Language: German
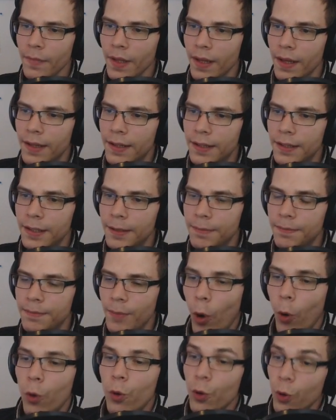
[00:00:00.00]
Ähm,
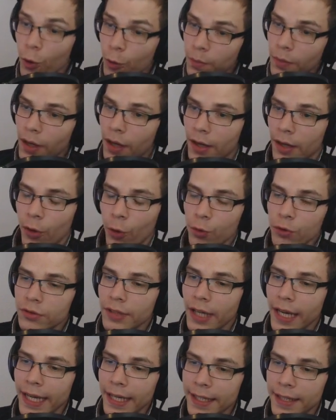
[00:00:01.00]
oh, guck mal, unten
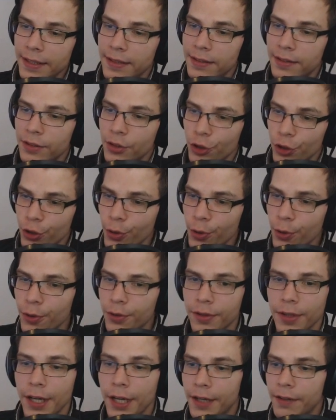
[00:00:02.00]
rechts.
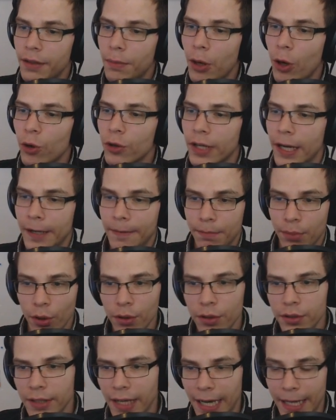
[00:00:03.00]
Schön. Wir brauchen einen
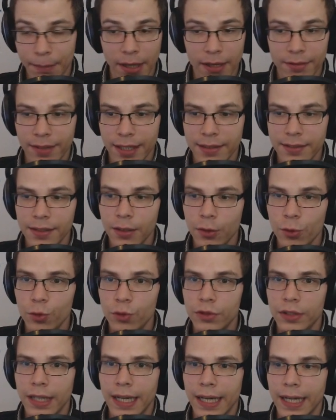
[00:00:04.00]
Pott, einmal Wasser
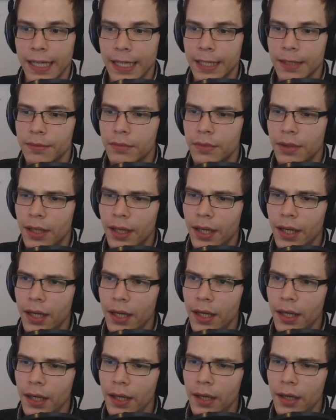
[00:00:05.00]
und
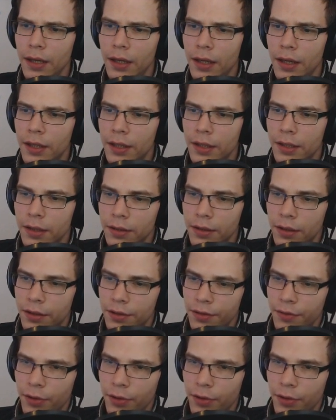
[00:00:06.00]
einmal... Das sieht